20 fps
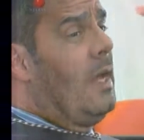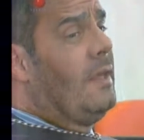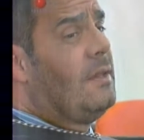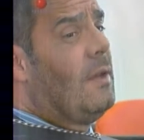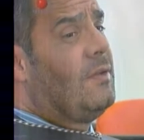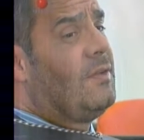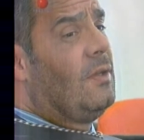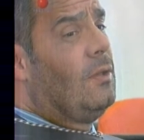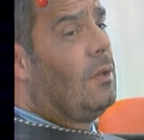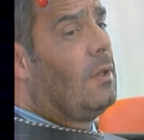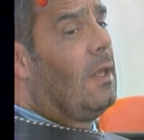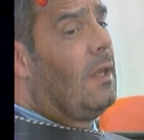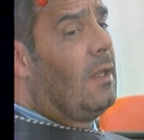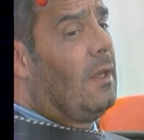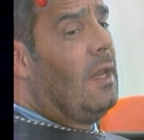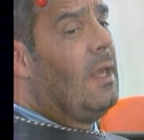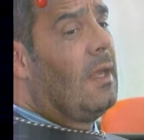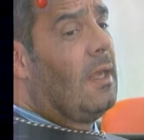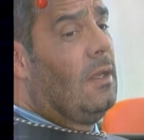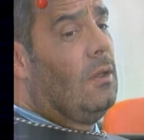gente diciendo que
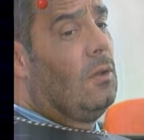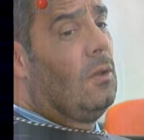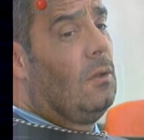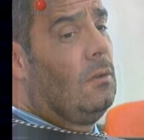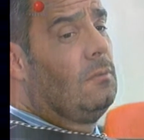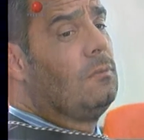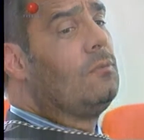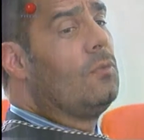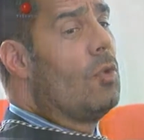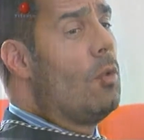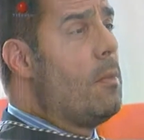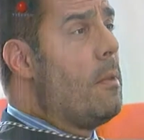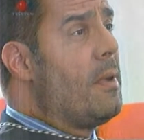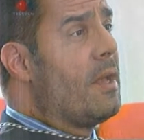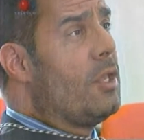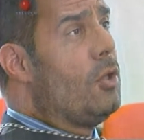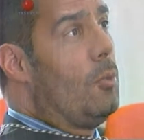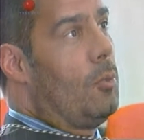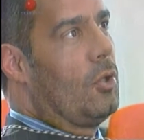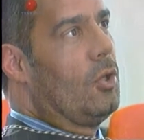cree que yo no me
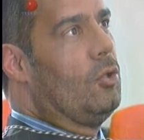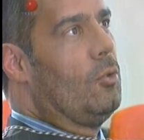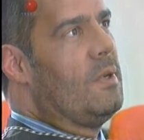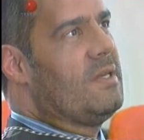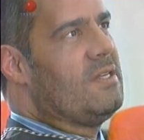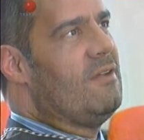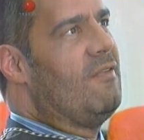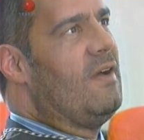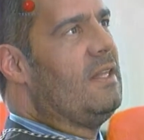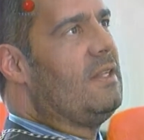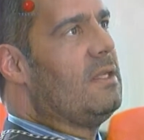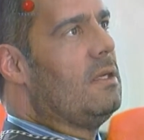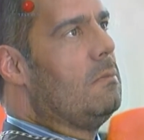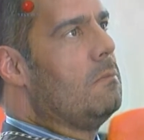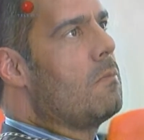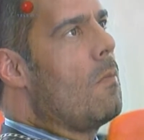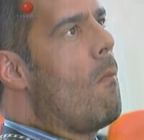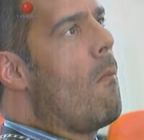maquillo porque no me hace falta.